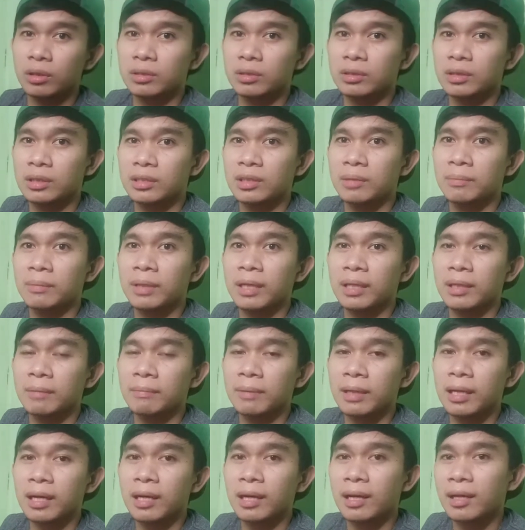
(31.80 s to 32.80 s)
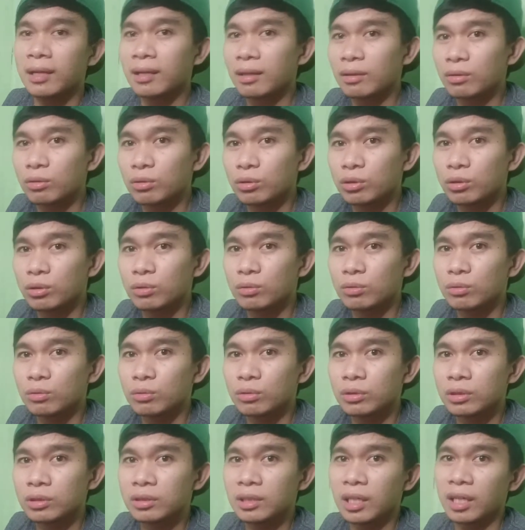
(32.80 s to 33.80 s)
kasi sa mga napag-aralan ko, yung
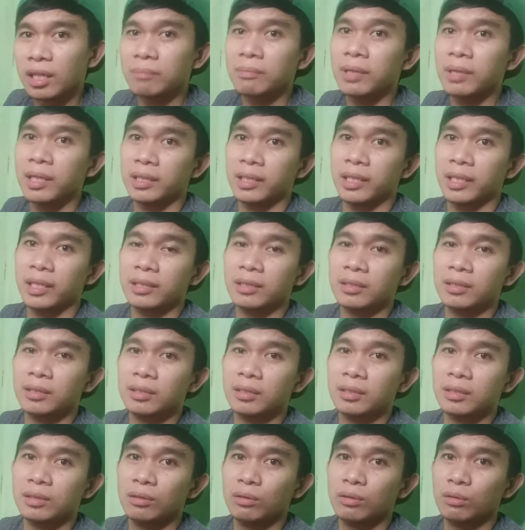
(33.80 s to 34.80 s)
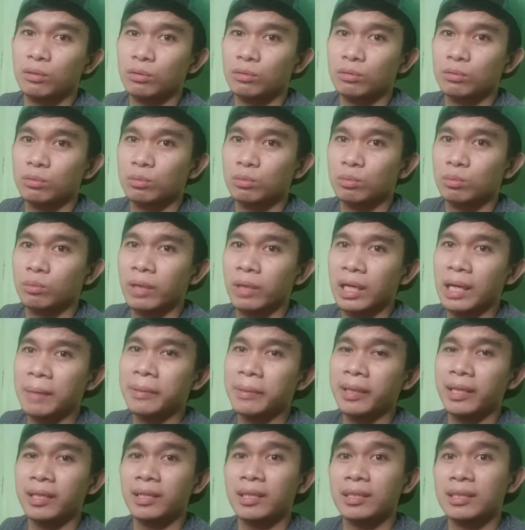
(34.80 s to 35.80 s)
stock market, kung,
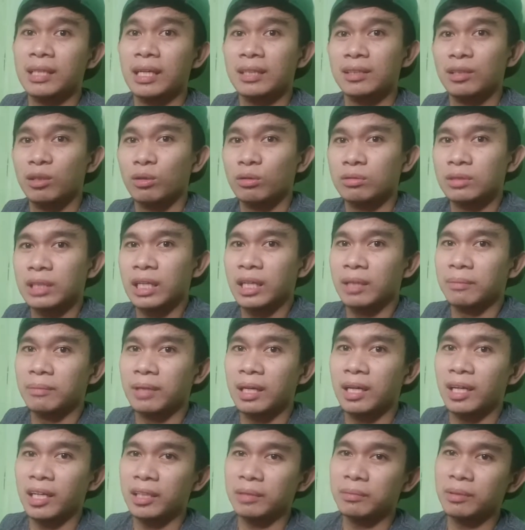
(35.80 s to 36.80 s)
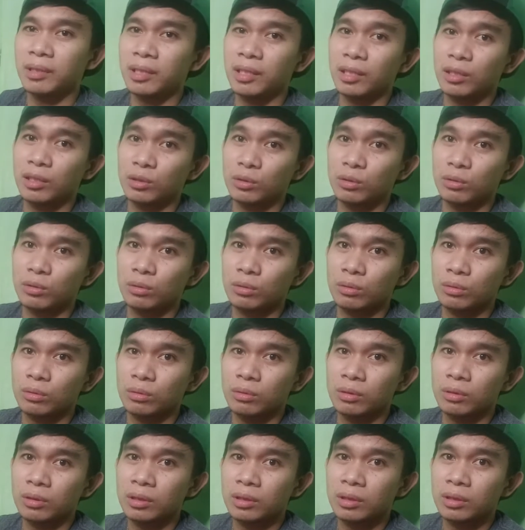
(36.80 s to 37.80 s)
marami rin nagtatanong sa mga kaibigan kung
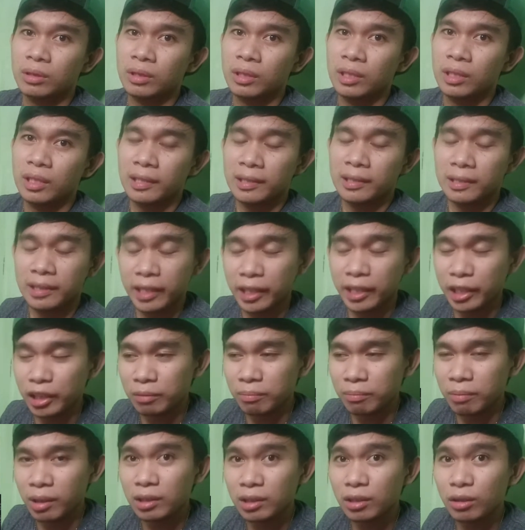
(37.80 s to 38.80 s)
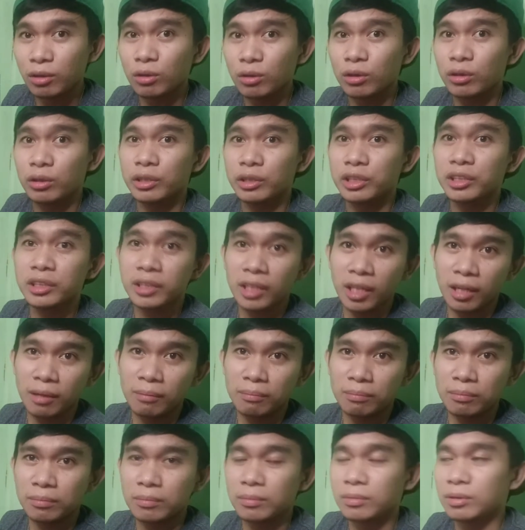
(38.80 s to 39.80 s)
legit ba to or
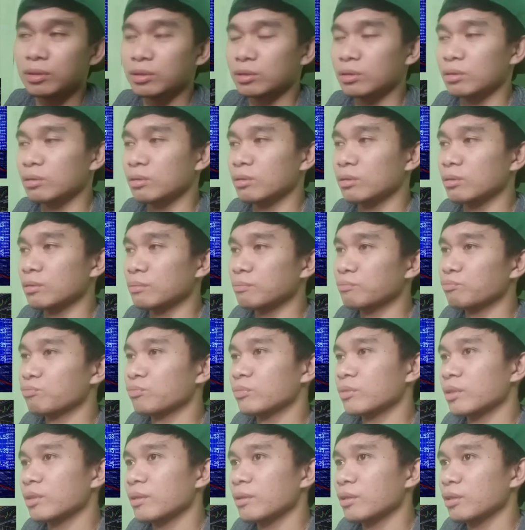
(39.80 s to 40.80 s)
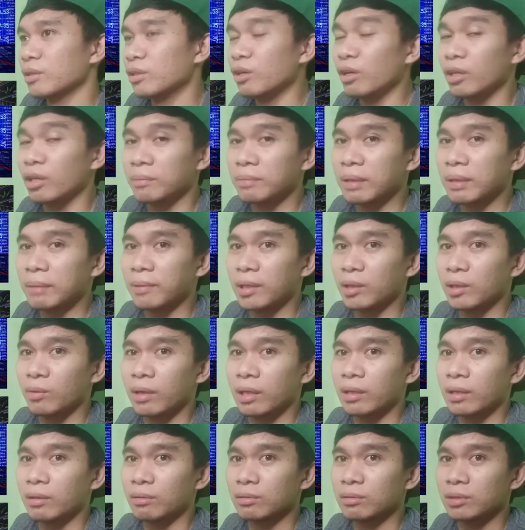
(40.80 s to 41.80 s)
scam. So, yun,
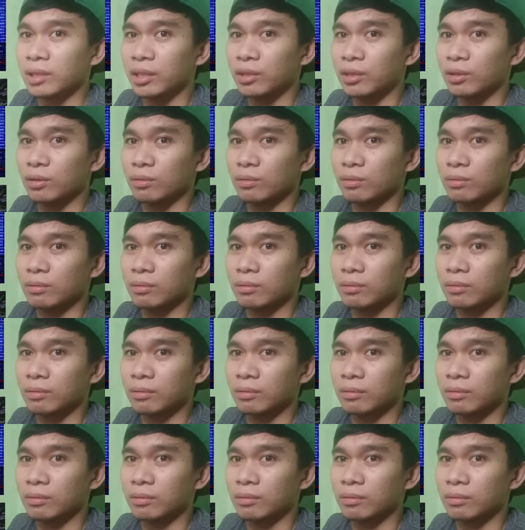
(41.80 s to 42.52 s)
ipapaliwanag ko sa inyo kung